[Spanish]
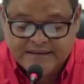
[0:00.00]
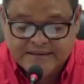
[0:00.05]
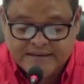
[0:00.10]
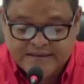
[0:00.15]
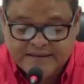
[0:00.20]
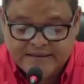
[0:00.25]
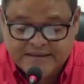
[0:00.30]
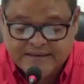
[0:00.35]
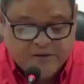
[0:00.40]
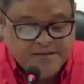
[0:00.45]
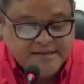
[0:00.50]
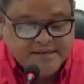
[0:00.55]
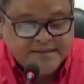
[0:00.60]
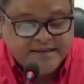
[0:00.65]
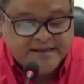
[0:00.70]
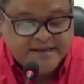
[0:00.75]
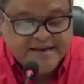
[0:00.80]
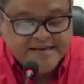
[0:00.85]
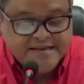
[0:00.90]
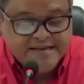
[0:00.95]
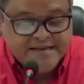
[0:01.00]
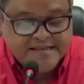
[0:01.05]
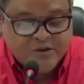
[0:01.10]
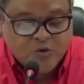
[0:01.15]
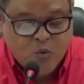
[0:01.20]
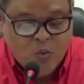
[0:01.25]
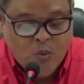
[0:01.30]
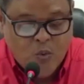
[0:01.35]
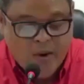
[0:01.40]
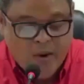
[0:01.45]
De los accidentes
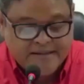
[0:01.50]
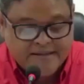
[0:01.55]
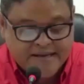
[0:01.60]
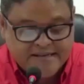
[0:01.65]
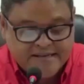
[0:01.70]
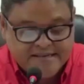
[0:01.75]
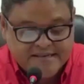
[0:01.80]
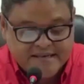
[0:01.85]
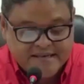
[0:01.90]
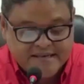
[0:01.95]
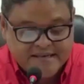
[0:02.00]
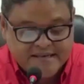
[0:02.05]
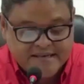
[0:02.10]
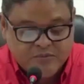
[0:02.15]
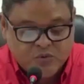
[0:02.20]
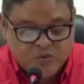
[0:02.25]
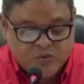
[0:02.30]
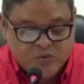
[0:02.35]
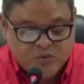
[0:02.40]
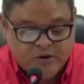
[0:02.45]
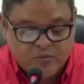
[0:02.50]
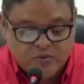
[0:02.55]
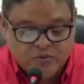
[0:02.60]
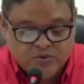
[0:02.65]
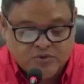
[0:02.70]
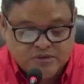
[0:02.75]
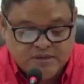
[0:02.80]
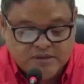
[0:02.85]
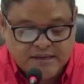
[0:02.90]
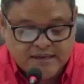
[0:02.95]
registrados, 47 involucraron
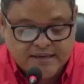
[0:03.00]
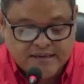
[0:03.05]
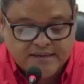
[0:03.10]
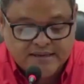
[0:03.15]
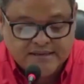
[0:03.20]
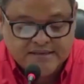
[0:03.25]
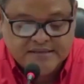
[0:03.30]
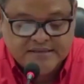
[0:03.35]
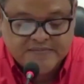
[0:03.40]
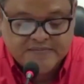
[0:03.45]
motocicletas,